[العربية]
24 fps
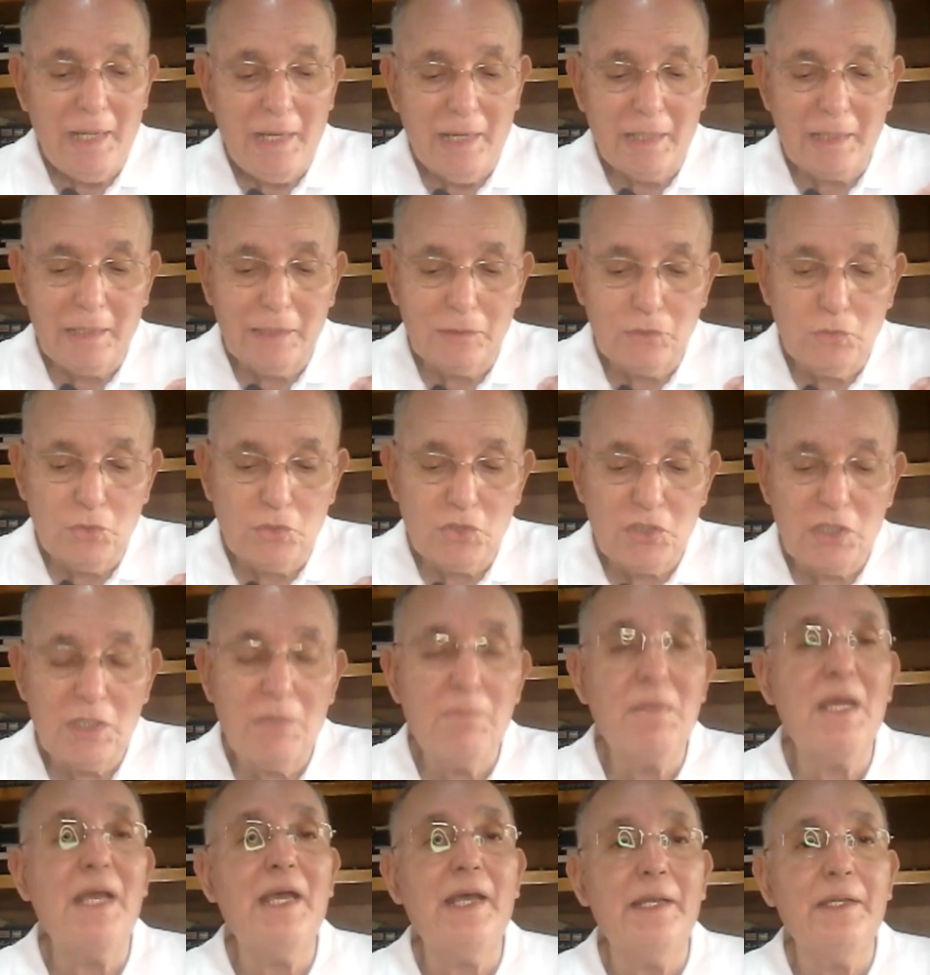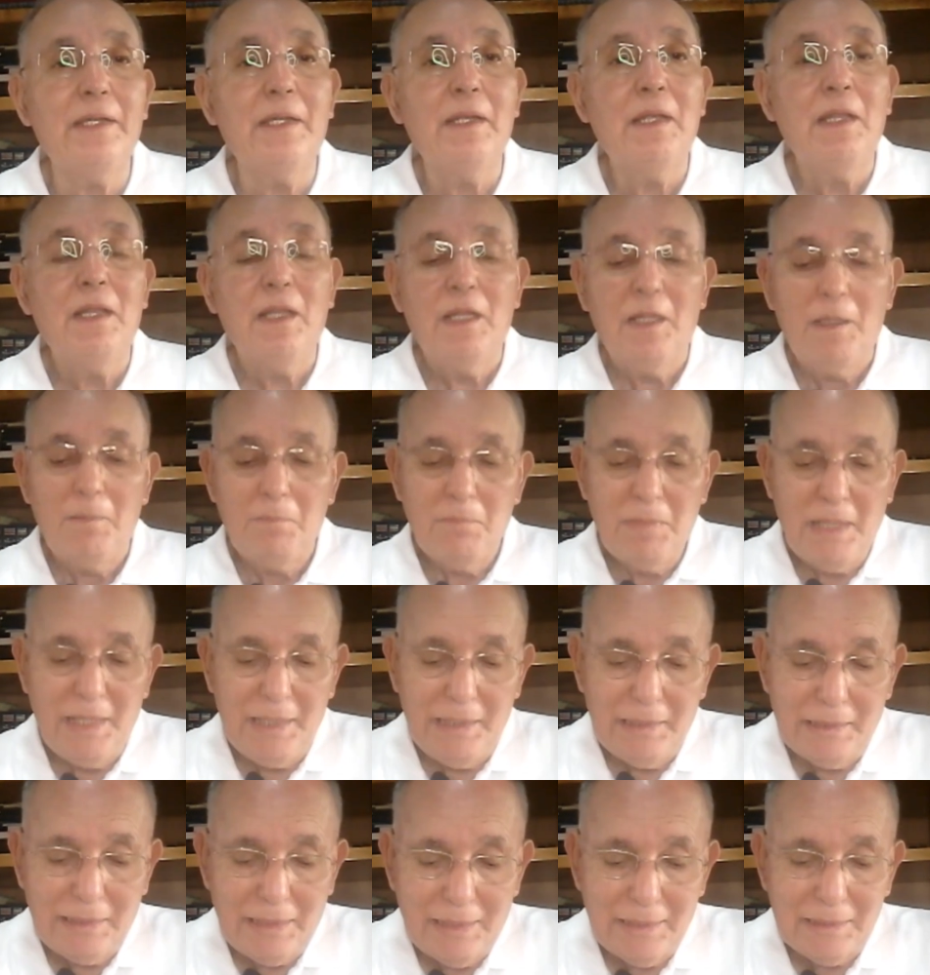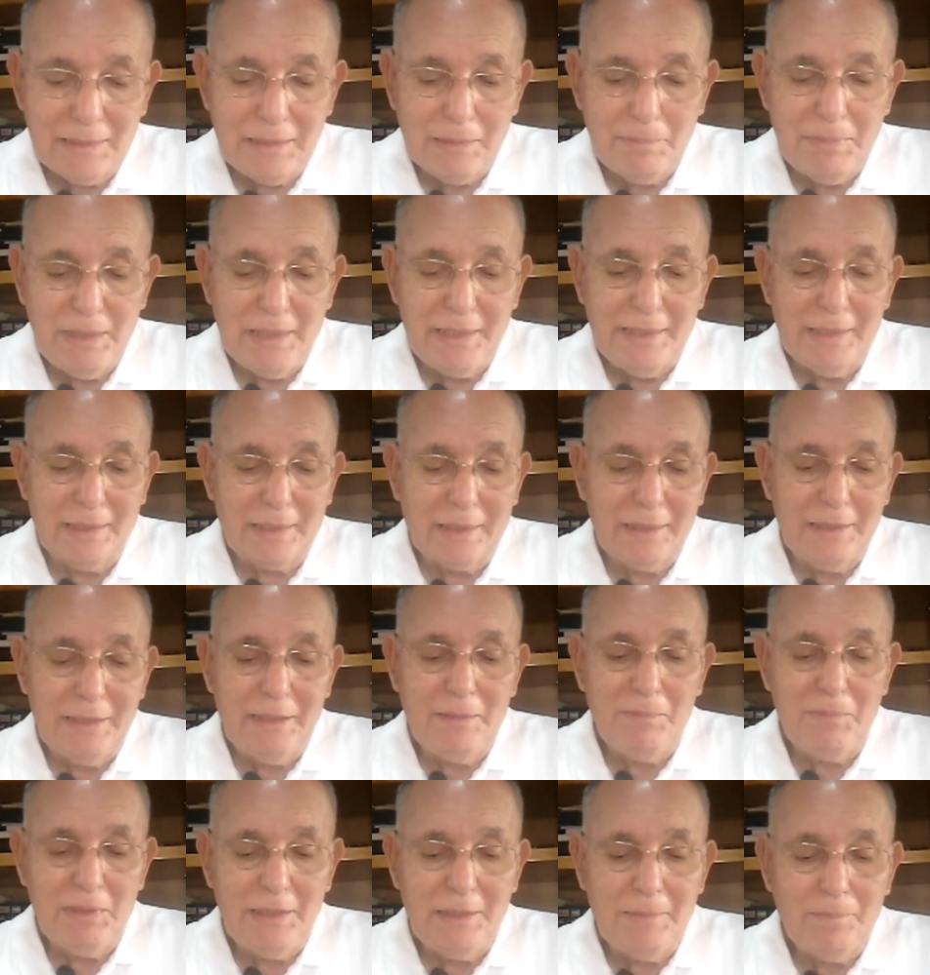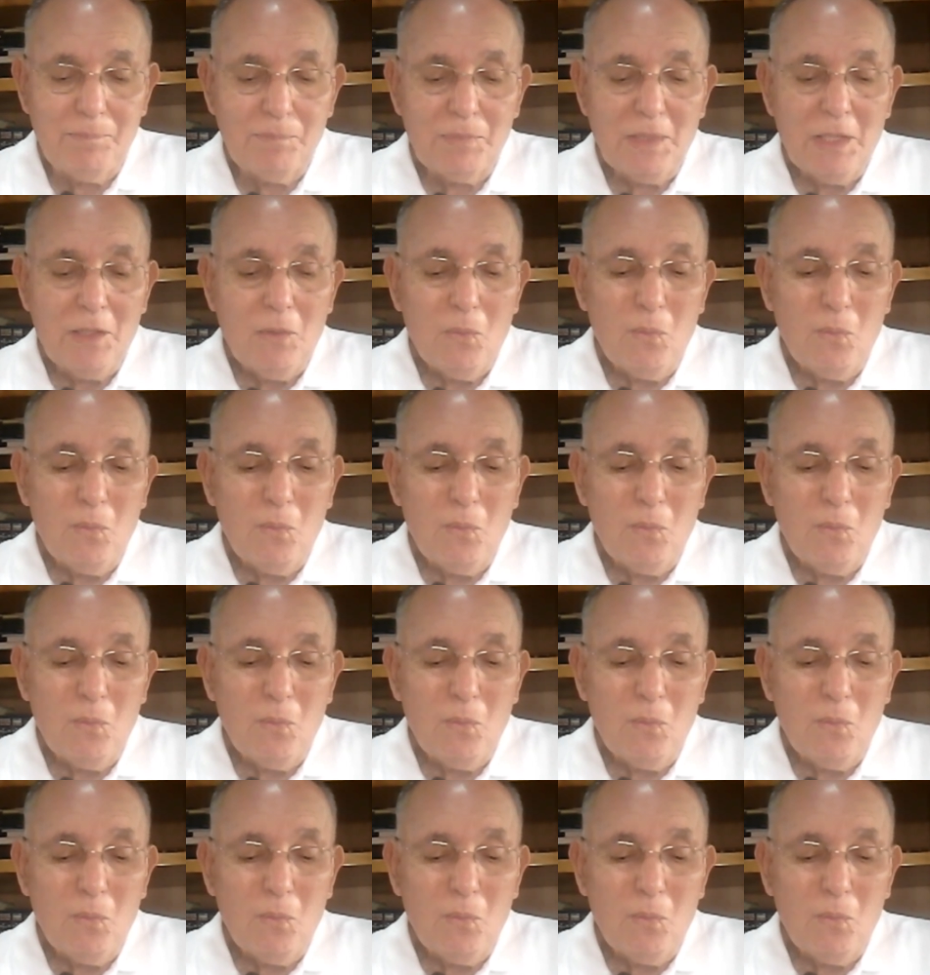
عقدوا اجتماعا مع الكاتب الإقليمي